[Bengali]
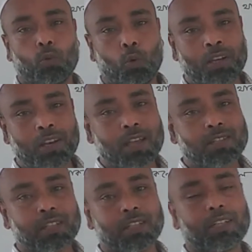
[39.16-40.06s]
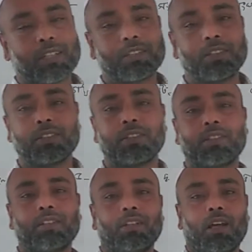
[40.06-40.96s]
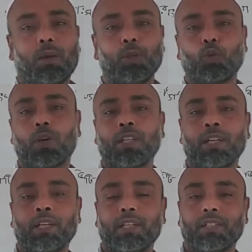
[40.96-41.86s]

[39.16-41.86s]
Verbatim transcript: ওই ক্লাসে আমি তোমাদের